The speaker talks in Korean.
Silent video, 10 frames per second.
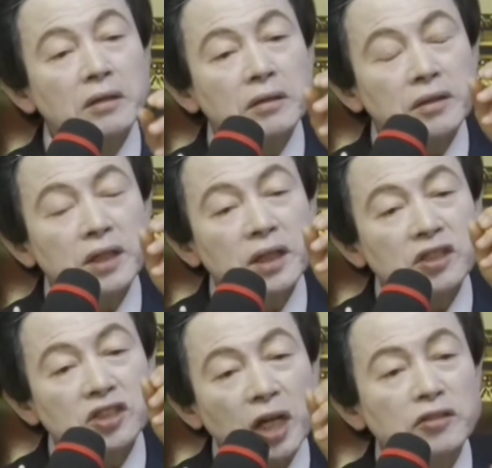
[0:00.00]
이
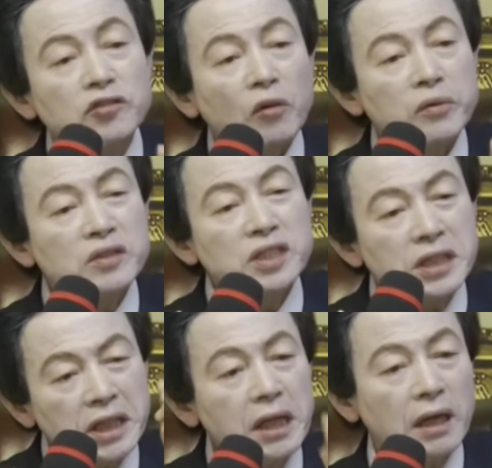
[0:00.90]
천조 분지
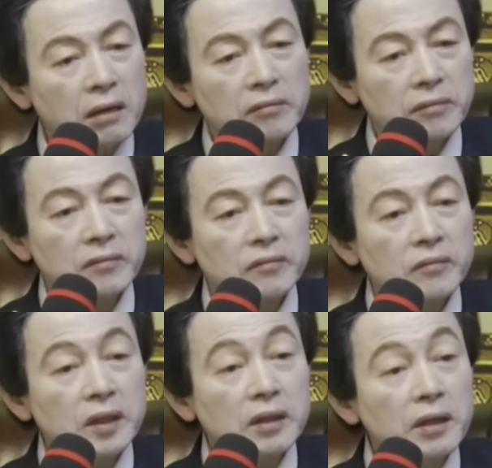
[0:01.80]
1.
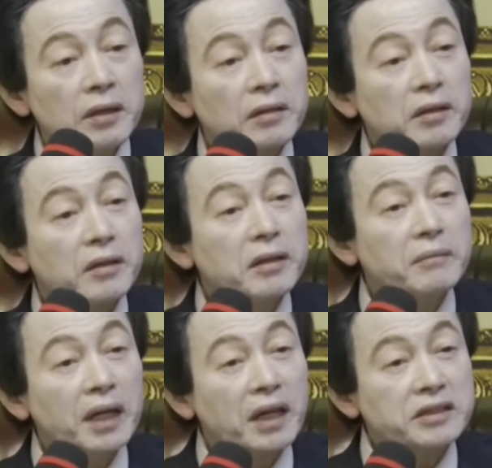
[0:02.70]
이거는
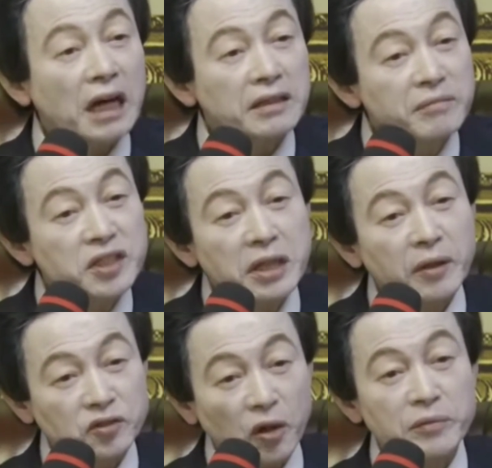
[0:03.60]
얼마나 작은
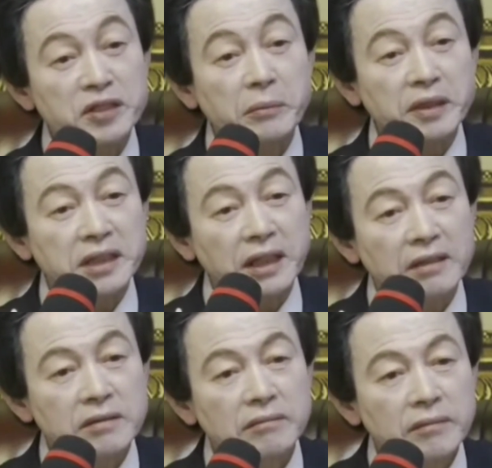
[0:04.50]
미세먼지,
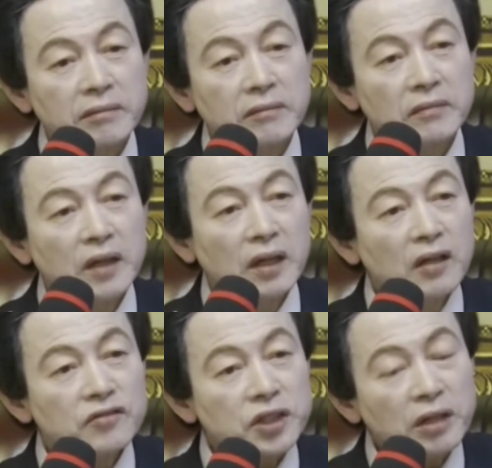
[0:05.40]
초미세먼지겠어.
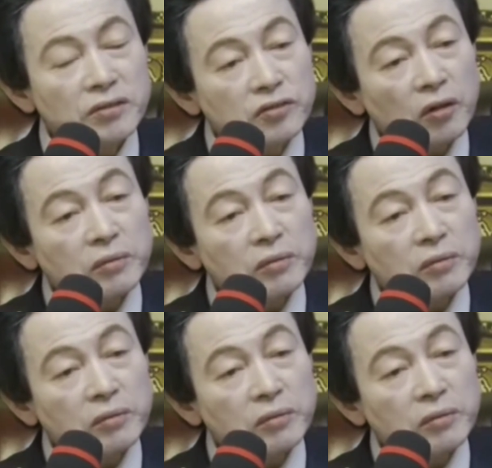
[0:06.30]
천조